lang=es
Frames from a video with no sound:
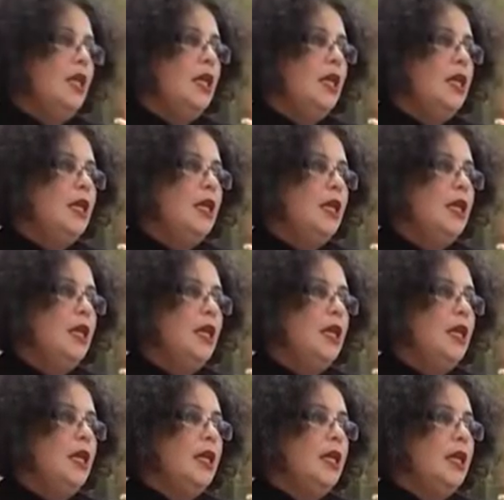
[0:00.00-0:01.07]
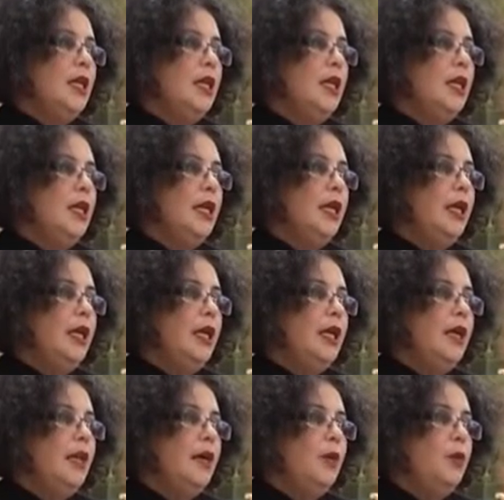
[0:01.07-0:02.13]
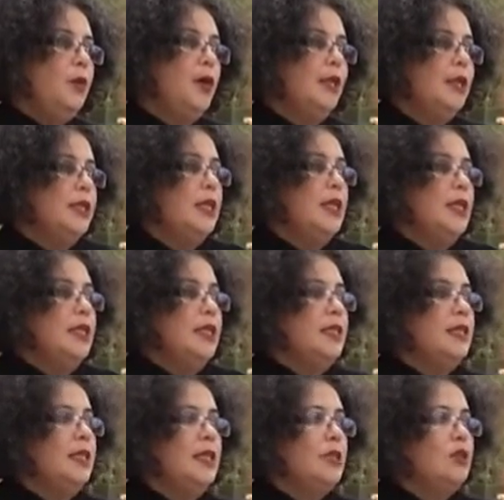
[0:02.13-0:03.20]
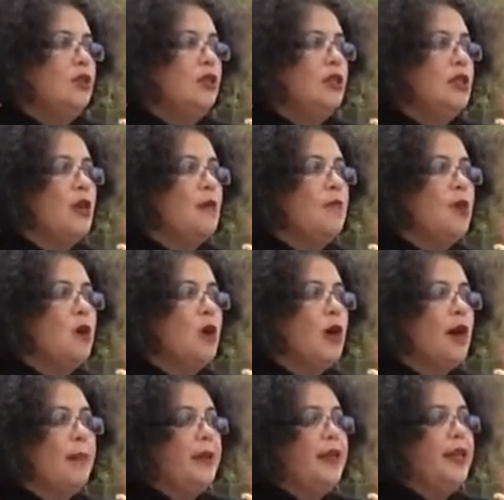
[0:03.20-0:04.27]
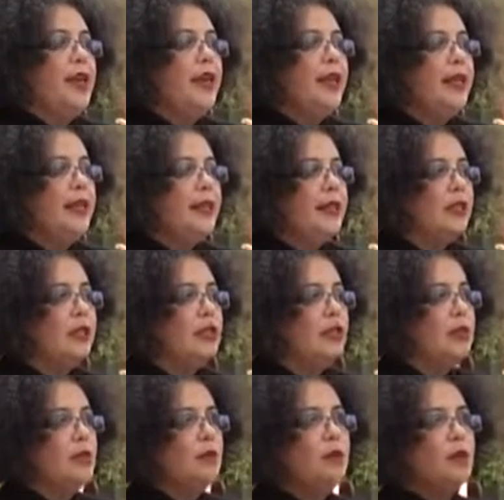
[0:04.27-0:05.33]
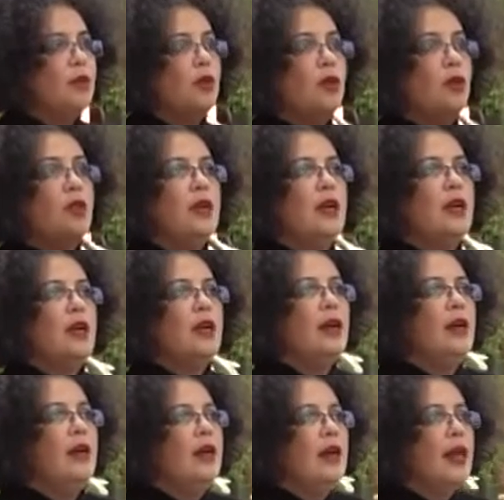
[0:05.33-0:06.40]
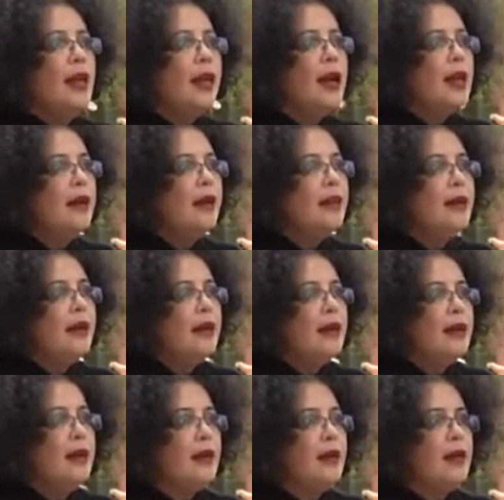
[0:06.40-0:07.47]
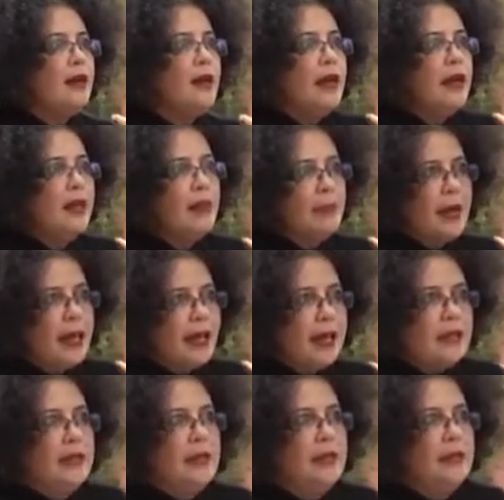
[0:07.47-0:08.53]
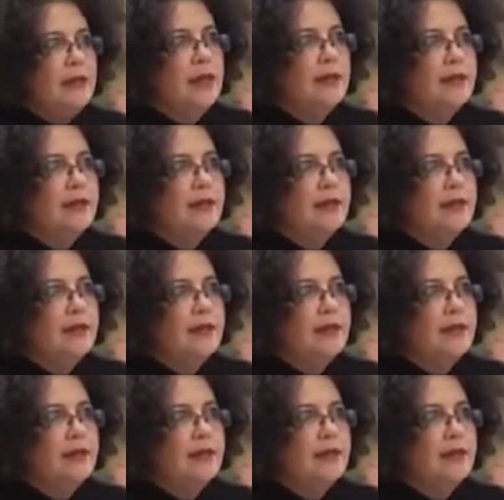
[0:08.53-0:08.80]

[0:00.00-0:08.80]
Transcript: Y, y después, eh, sí, son tiempos capitalistas, son tiempos donde el arte, ¿el arte para qué sirve?